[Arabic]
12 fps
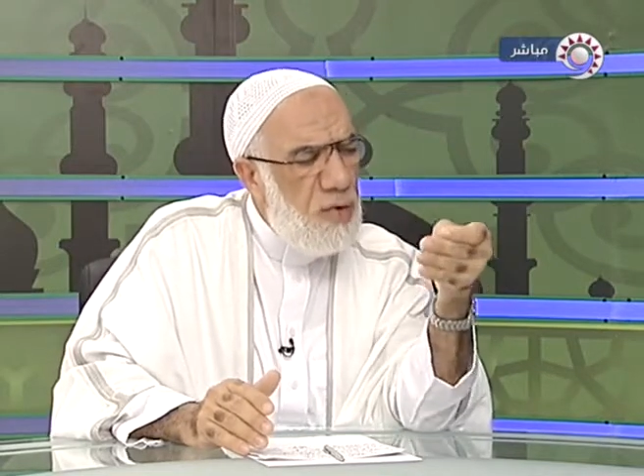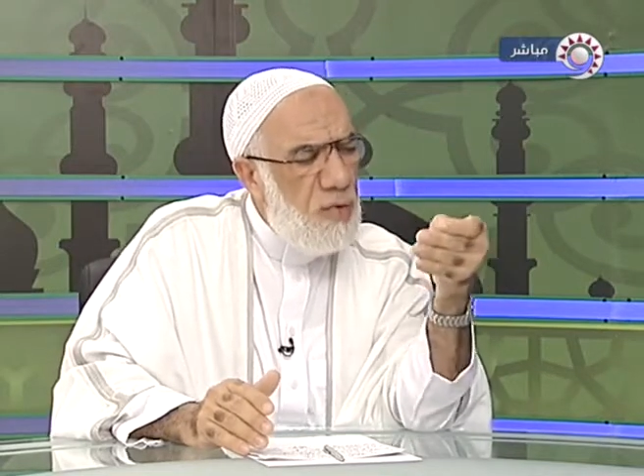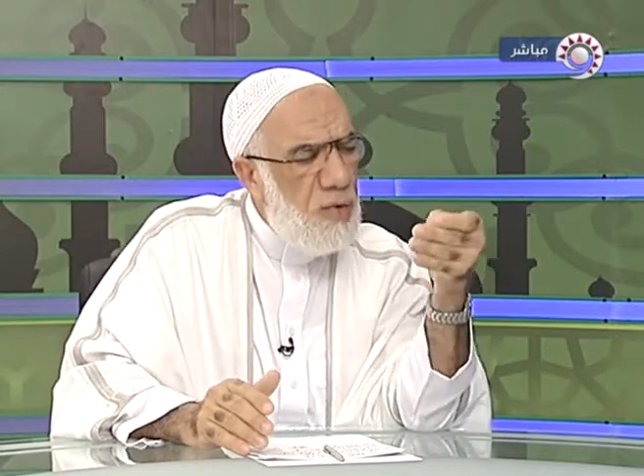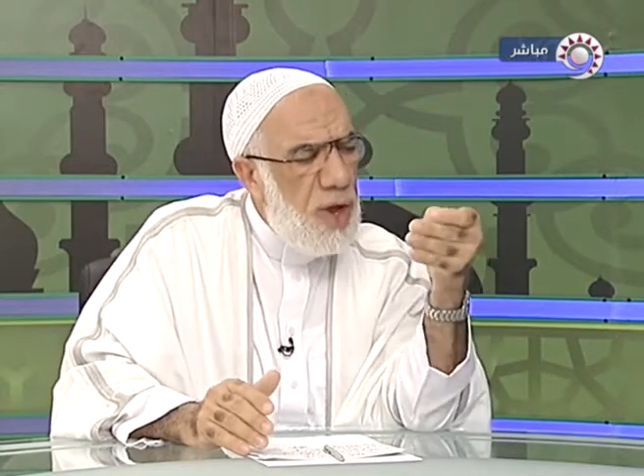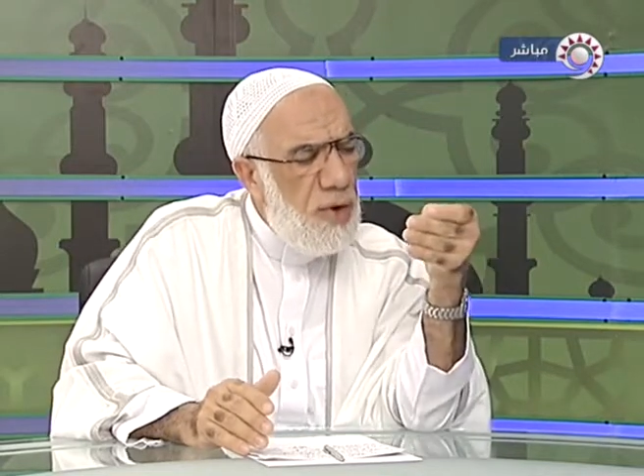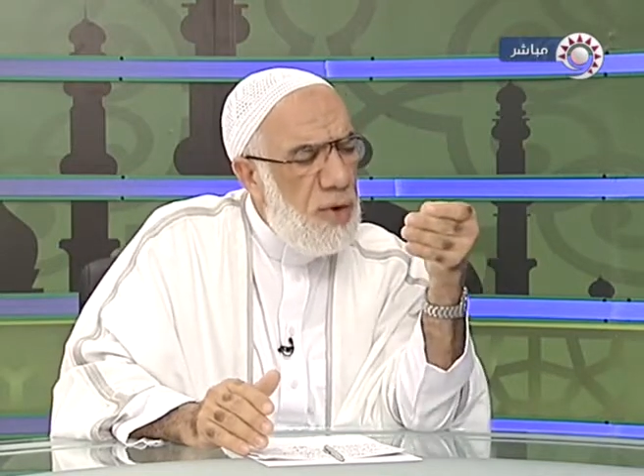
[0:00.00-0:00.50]

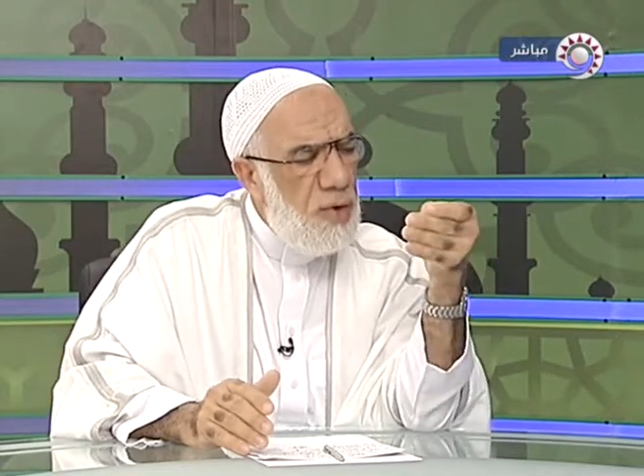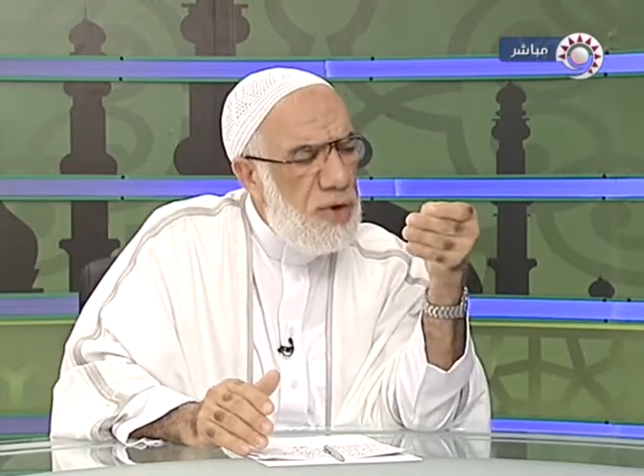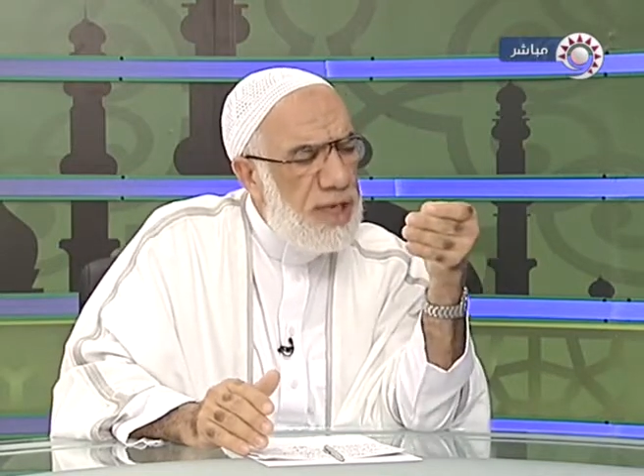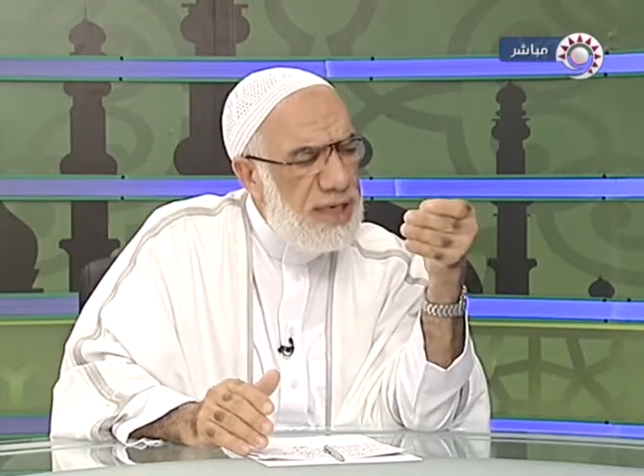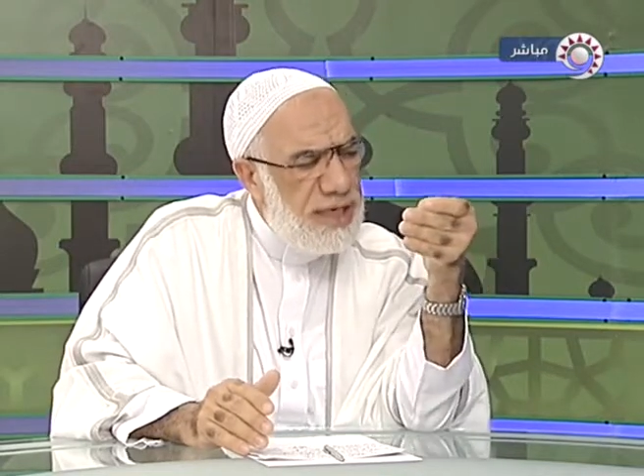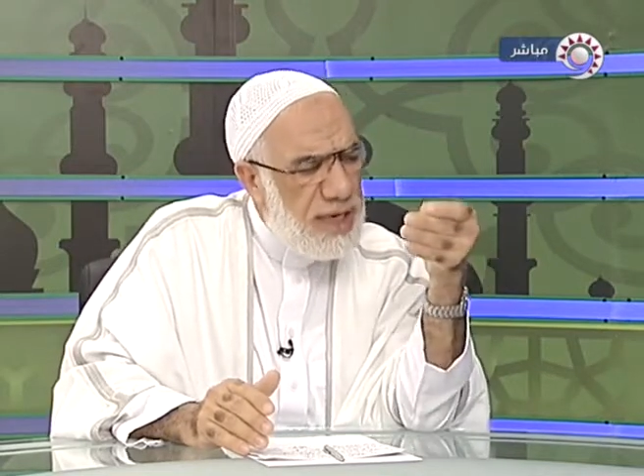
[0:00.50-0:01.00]

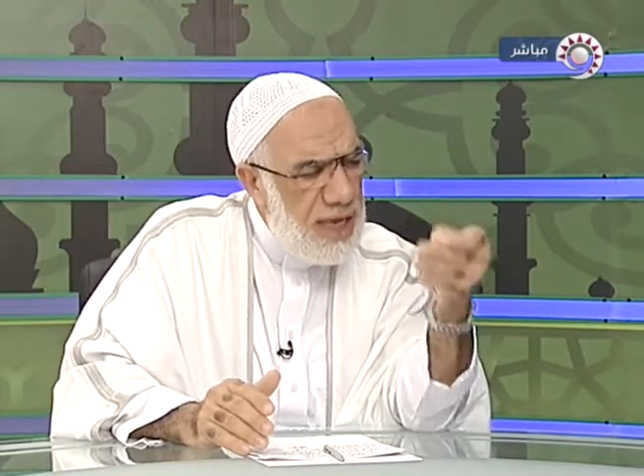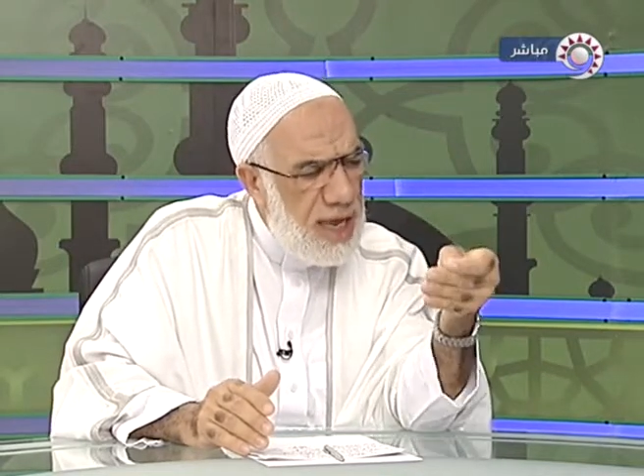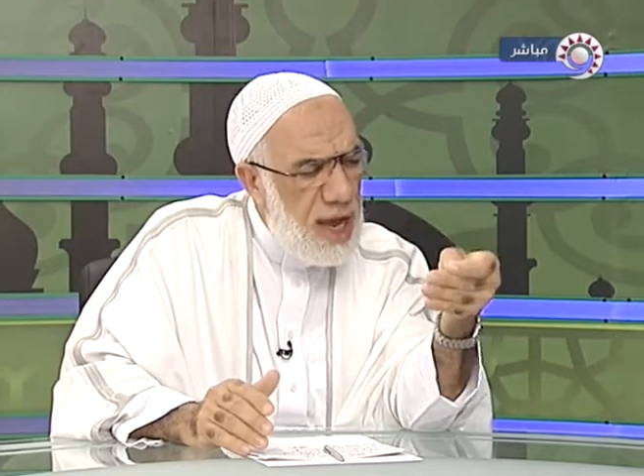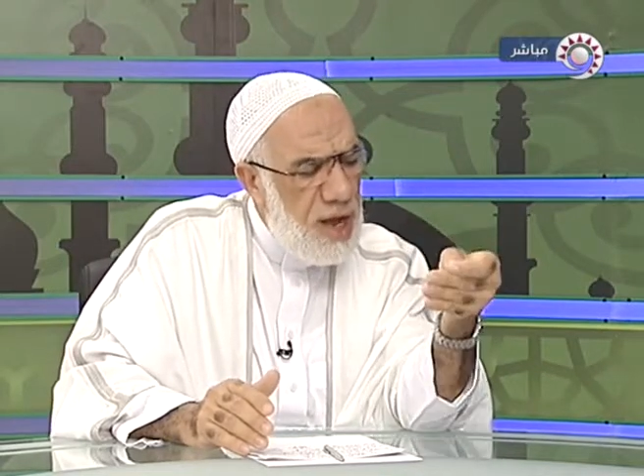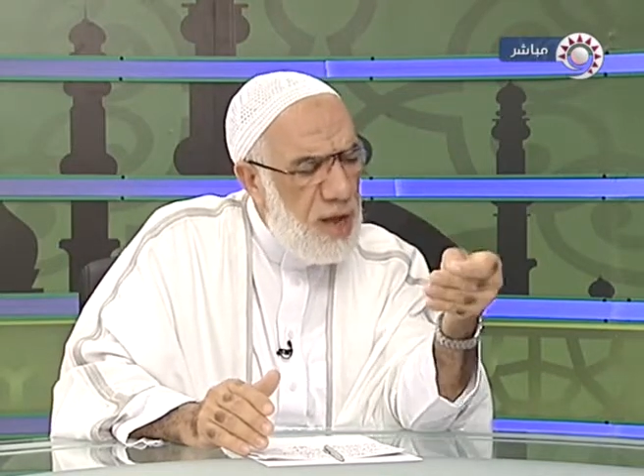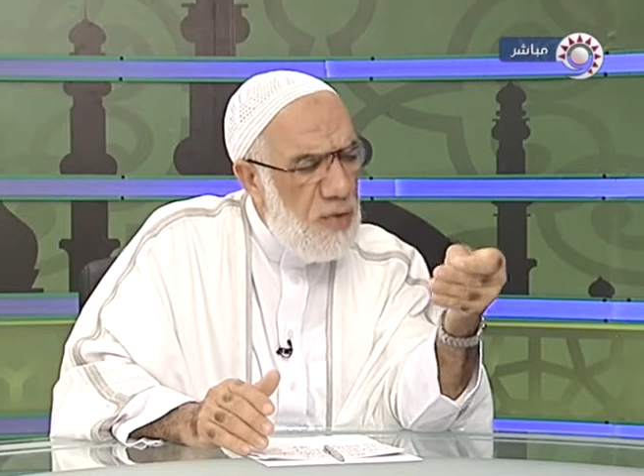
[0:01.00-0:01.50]

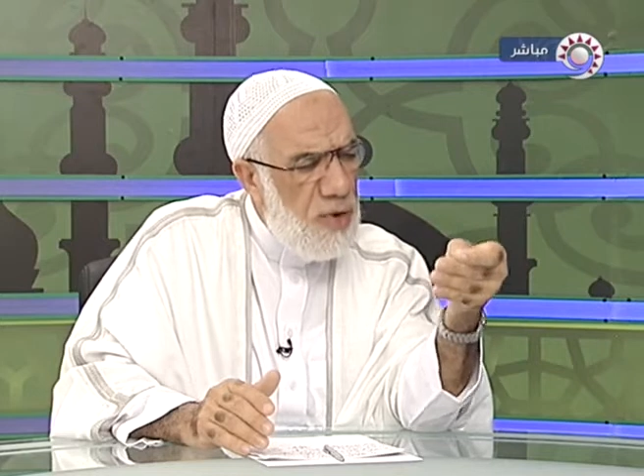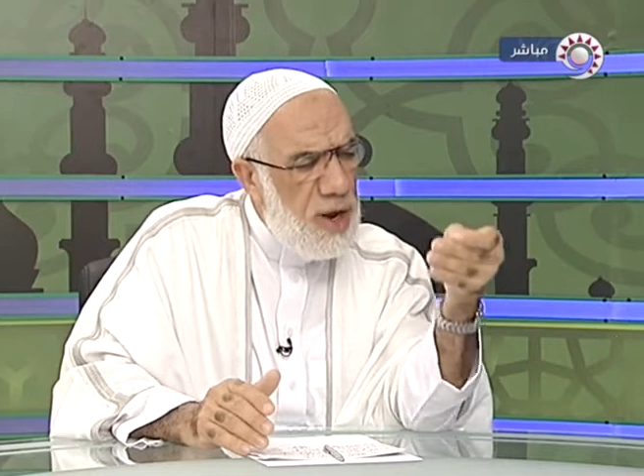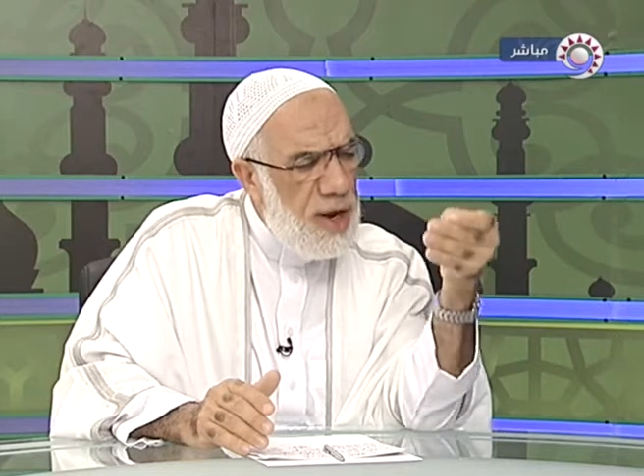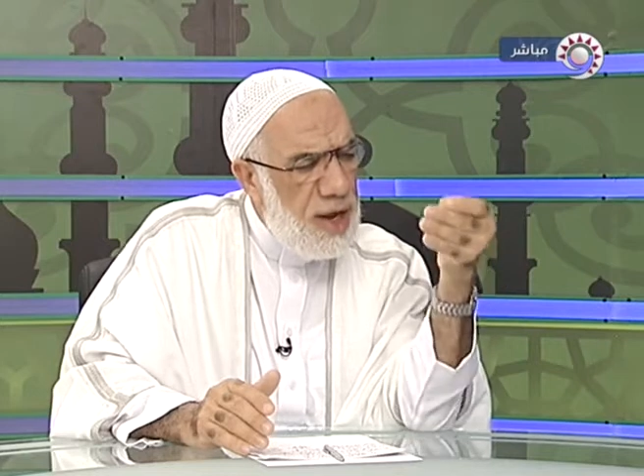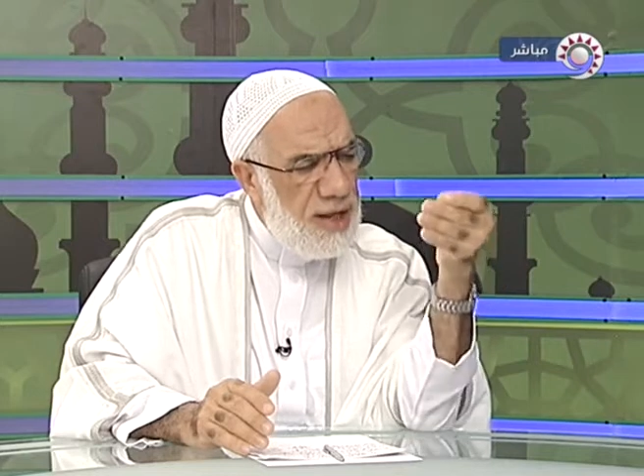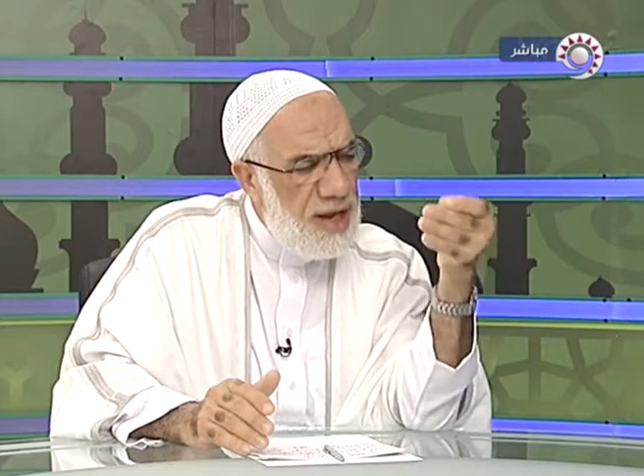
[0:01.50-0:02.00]
وتزكية
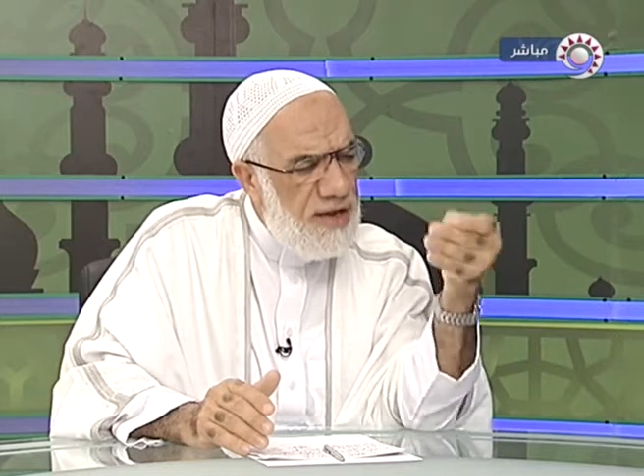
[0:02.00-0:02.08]
ورياضة